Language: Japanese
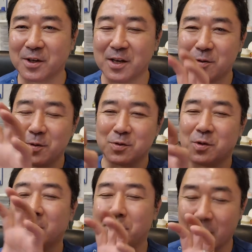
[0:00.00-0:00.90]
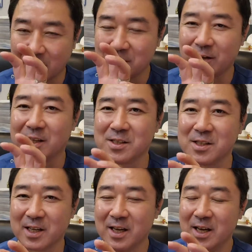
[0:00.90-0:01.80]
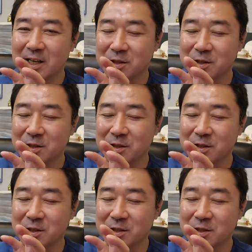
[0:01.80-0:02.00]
肩甲骨をパカッと外して、